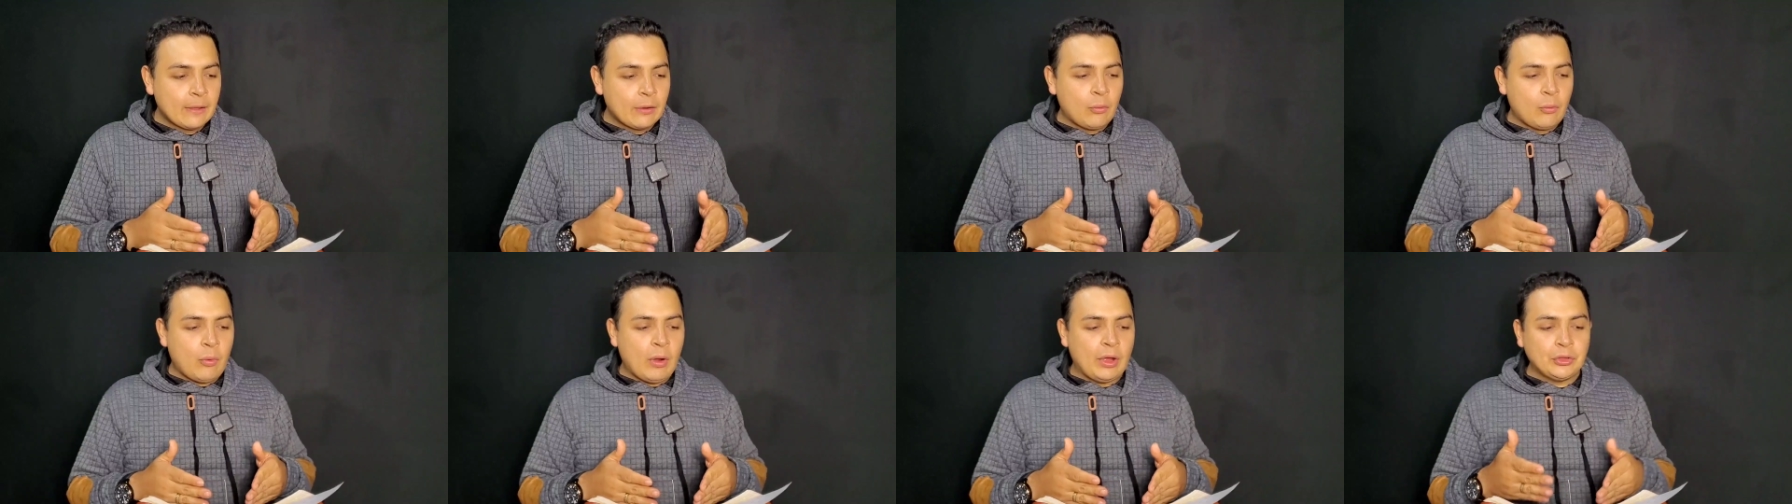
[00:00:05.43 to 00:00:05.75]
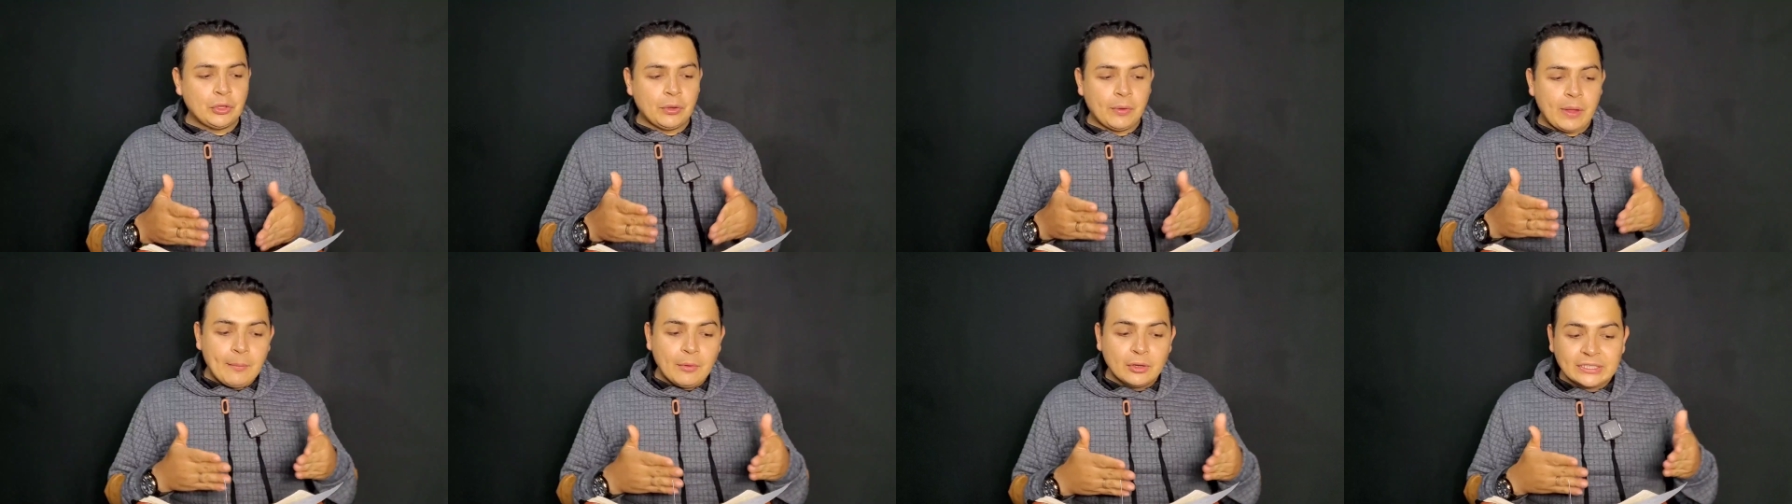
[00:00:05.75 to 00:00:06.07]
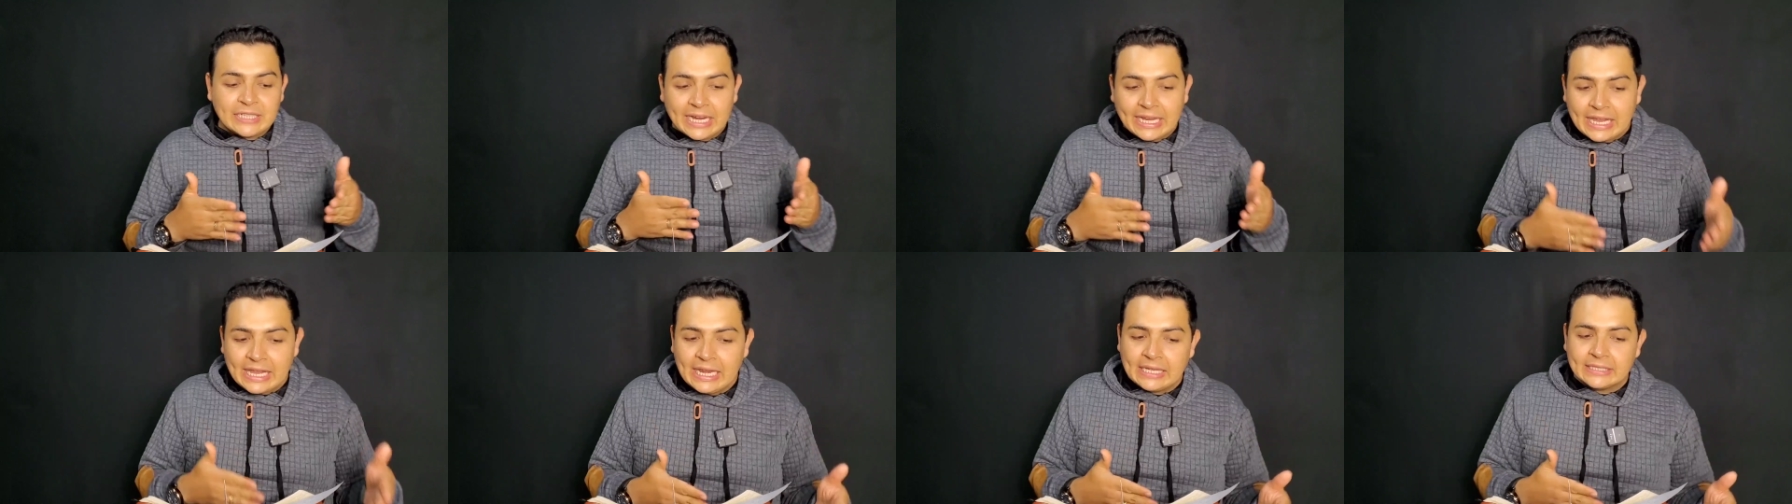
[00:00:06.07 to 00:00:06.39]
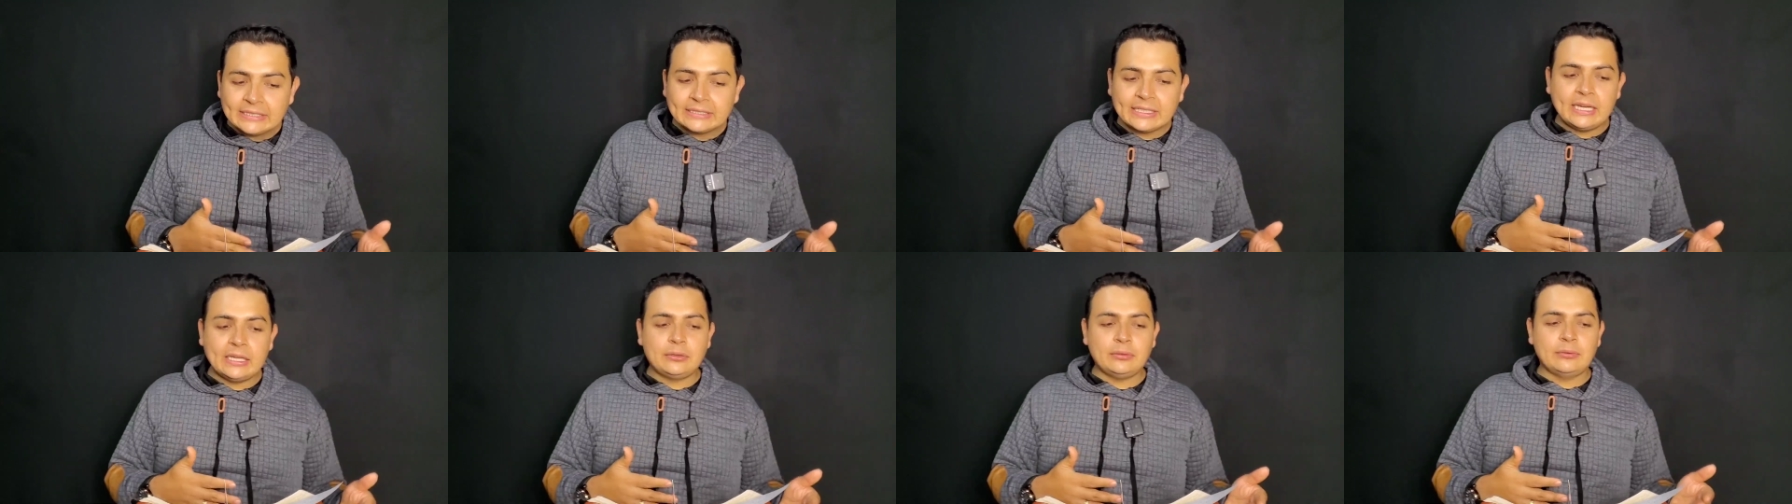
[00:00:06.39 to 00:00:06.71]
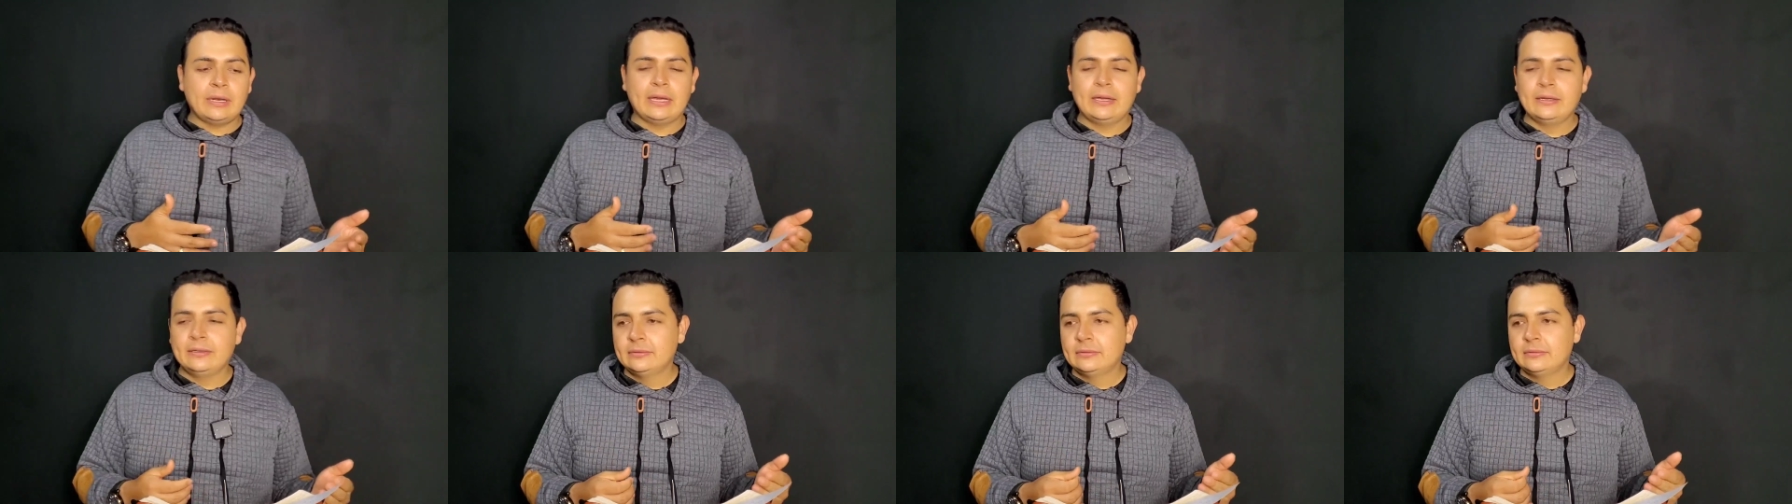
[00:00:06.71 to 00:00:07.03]
Cuando vemos aquí la
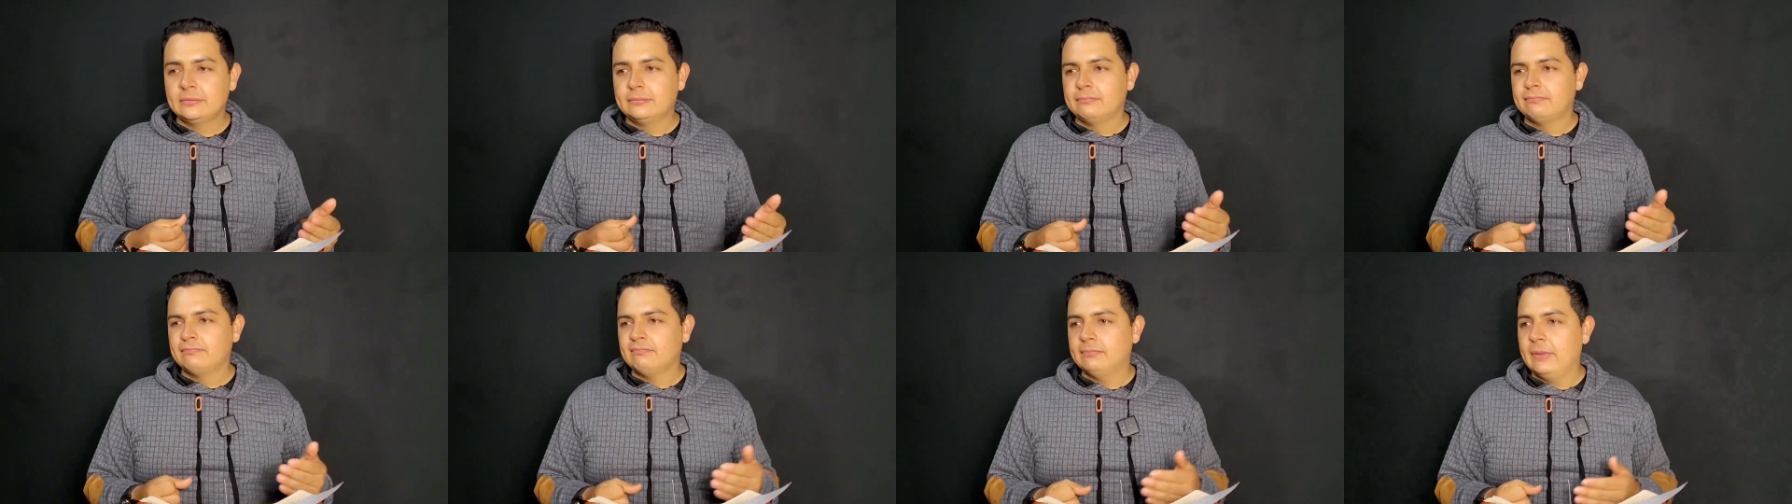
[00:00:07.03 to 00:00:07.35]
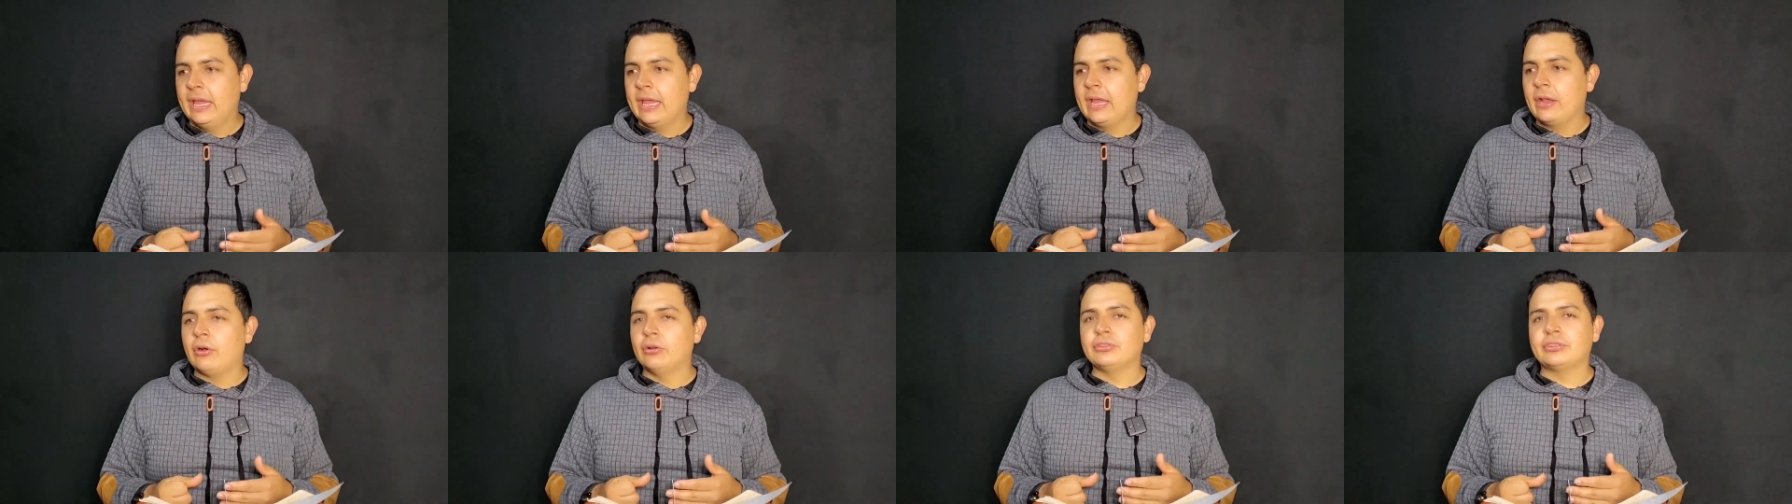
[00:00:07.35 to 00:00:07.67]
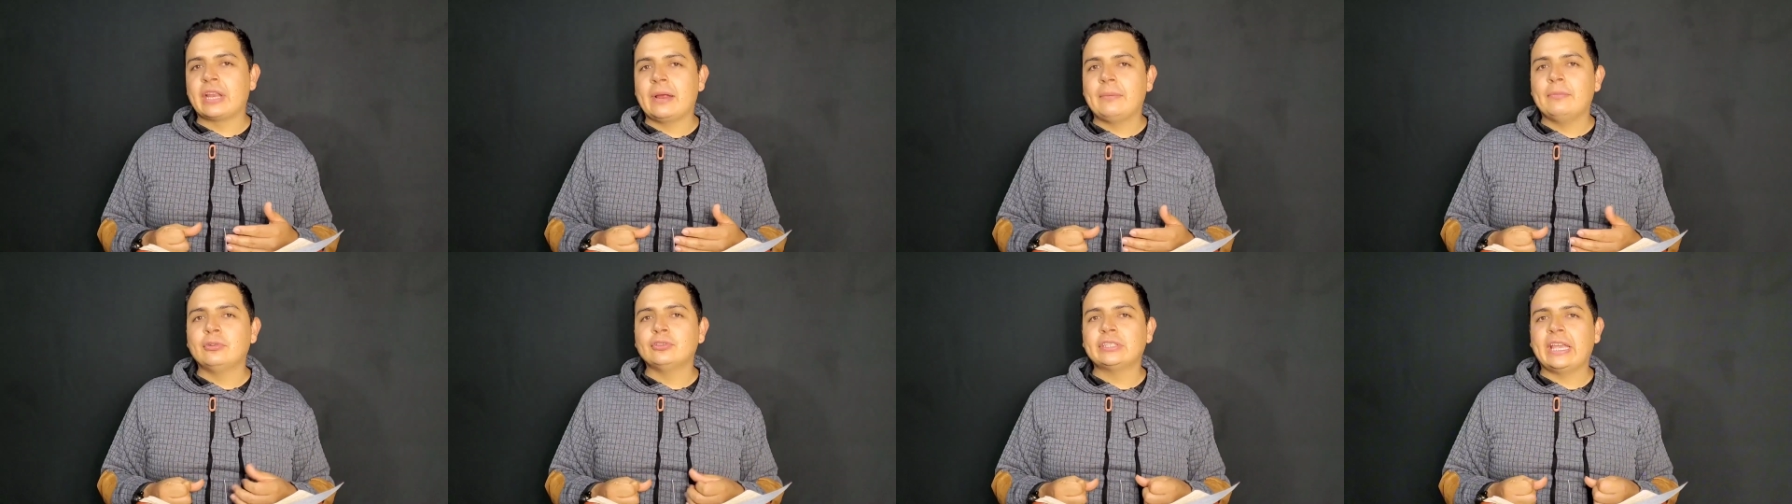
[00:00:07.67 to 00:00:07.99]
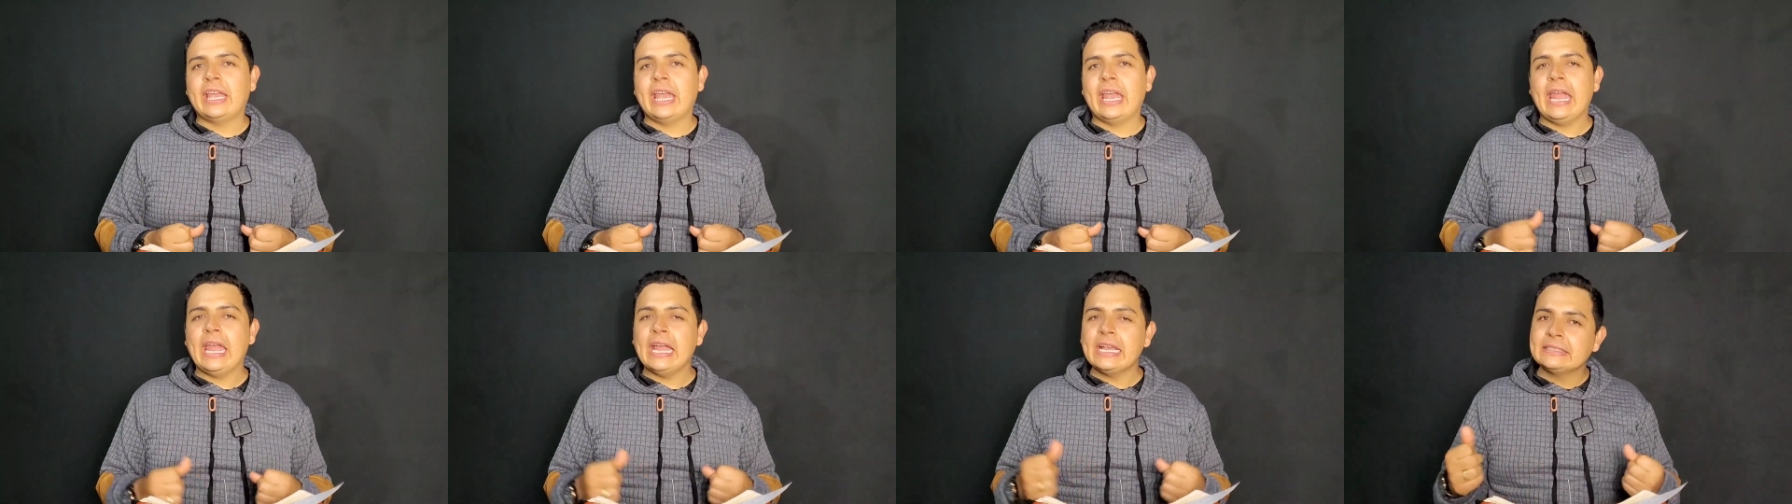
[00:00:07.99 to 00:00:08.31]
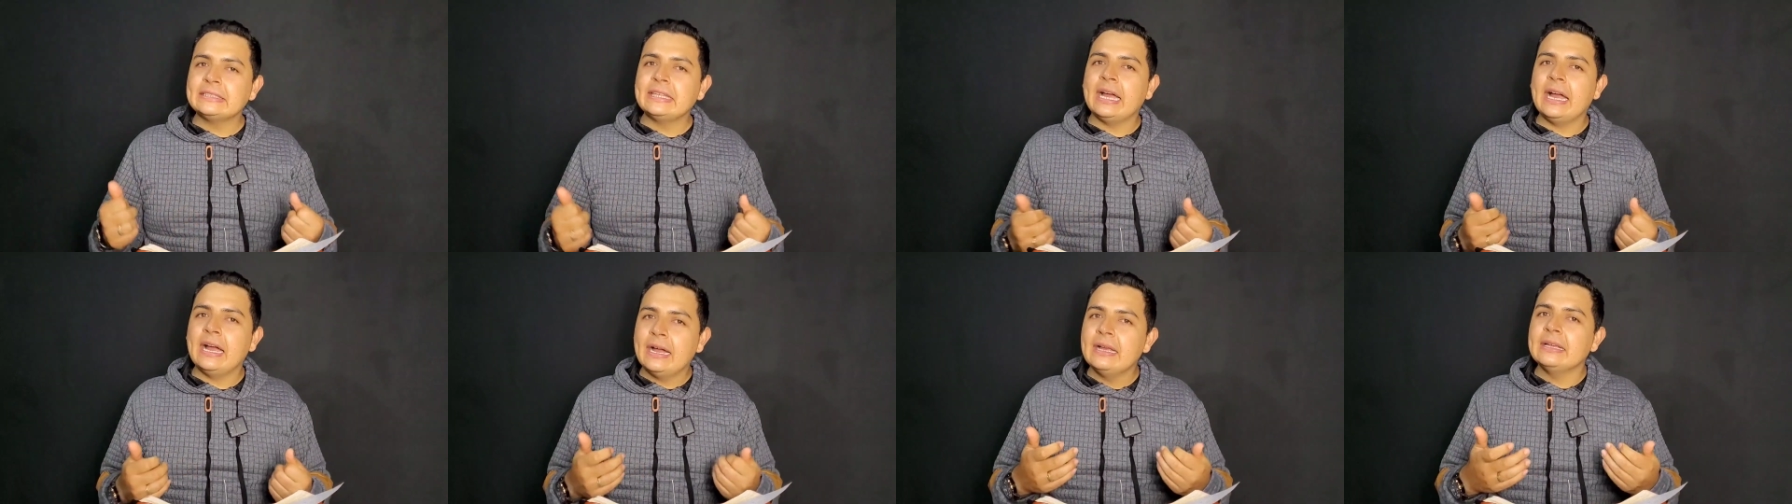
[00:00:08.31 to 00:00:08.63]
escritura, encontramos que
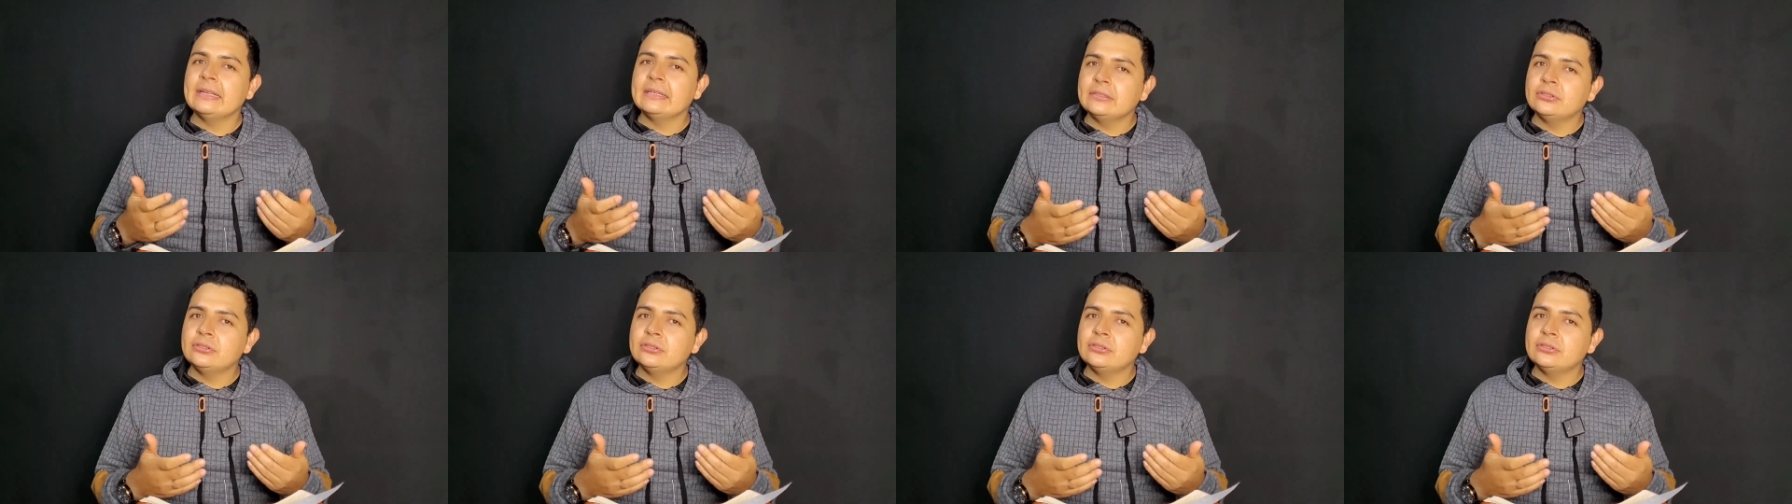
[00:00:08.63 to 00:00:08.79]
estas